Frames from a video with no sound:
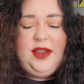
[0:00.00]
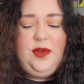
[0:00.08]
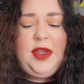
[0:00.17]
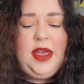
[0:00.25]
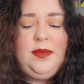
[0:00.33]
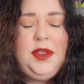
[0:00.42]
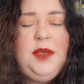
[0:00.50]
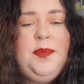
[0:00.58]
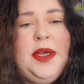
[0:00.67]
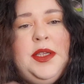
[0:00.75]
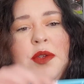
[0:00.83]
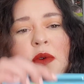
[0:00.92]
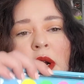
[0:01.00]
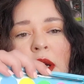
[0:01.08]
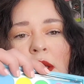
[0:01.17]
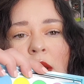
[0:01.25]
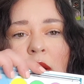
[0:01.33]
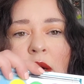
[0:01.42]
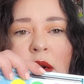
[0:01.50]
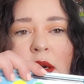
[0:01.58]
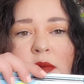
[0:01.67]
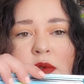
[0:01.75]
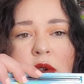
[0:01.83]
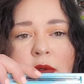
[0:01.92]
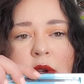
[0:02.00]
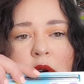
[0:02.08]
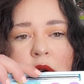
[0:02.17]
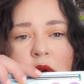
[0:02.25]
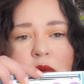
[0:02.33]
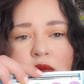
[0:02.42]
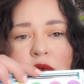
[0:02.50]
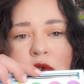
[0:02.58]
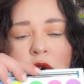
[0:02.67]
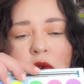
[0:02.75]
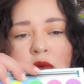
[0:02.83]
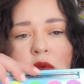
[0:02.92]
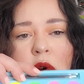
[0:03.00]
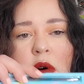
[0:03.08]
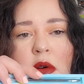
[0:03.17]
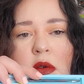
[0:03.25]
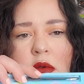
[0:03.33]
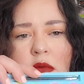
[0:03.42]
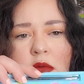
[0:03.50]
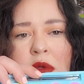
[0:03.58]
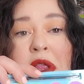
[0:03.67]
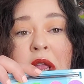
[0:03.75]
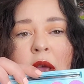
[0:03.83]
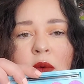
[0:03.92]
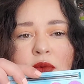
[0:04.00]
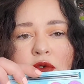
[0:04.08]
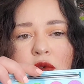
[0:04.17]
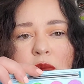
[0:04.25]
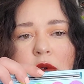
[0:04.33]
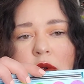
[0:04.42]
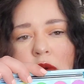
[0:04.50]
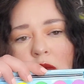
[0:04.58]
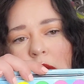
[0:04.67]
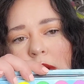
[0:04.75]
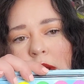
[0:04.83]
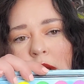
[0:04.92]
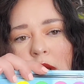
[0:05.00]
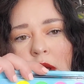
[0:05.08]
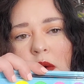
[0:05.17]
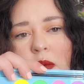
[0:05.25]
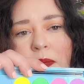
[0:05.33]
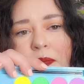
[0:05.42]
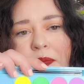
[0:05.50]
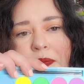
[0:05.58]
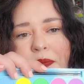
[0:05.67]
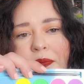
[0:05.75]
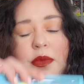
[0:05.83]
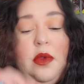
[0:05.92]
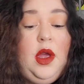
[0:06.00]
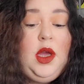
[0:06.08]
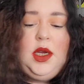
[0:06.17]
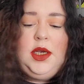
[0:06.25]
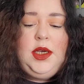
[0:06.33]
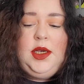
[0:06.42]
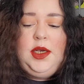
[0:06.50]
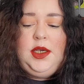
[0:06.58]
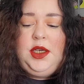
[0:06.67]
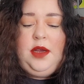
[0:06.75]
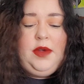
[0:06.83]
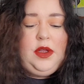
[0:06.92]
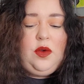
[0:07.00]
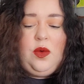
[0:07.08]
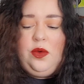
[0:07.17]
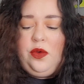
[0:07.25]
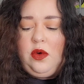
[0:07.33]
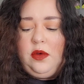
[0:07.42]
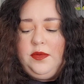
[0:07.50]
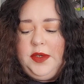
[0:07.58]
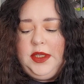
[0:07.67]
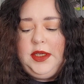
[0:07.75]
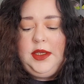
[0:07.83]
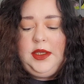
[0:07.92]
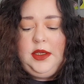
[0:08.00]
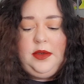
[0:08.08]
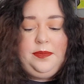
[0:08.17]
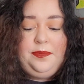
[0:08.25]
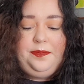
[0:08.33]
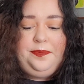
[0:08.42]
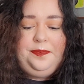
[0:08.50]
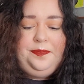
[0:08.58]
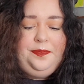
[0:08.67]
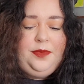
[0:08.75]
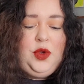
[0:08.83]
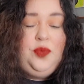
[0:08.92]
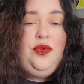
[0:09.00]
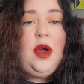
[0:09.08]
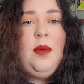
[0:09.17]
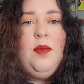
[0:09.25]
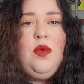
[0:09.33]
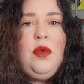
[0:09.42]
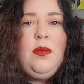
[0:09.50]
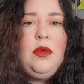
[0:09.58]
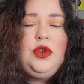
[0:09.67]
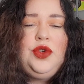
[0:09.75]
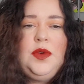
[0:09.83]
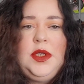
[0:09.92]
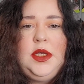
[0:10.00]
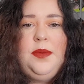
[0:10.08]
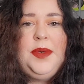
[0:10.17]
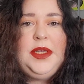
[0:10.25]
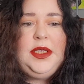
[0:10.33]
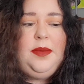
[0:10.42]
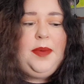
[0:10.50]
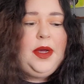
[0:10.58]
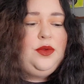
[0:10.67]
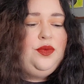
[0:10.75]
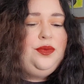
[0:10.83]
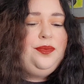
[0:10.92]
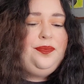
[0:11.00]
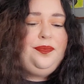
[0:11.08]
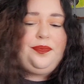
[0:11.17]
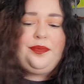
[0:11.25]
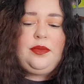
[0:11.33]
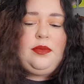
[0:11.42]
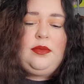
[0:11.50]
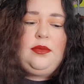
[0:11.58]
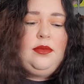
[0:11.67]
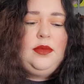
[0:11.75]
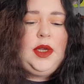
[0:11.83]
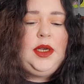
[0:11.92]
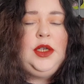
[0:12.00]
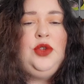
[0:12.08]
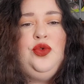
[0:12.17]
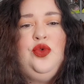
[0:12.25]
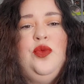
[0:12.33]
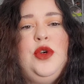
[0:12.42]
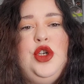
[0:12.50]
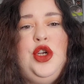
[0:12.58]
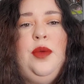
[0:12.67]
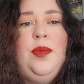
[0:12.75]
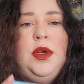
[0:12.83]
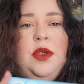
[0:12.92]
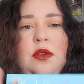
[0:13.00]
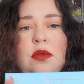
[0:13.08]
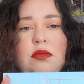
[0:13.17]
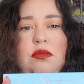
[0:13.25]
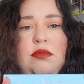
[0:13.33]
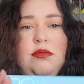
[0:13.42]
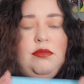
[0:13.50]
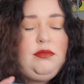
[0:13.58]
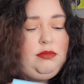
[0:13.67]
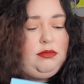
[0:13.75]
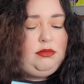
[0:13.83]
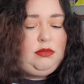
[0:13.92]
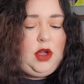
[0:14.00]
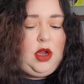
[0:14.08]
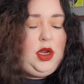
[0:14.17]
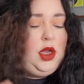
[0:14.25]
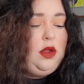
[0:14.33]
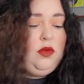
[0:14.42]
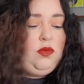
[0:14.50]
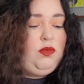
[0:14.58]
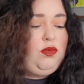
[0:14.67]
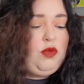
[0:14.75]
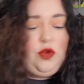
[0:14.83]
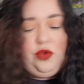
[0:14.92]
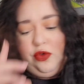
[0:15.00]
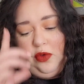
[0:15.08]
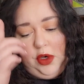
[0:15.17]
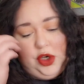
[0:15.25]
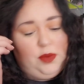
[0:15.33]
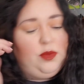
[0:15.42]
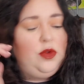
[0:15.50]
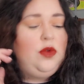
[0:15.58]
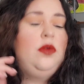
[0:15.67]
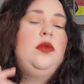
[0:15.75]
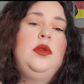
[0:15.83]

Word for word: Donc il y a un petit pinceau à l'intérieur et vous avez euh, plusieurs couleurs euh, Néons je pense. Ouais, c'est des néons. J'avais trop envie de tester. Depuis un moment, je vois ça passer partout. Et du coup, bah, je l'ai prise. Elle est trop jolie, j'aime trop.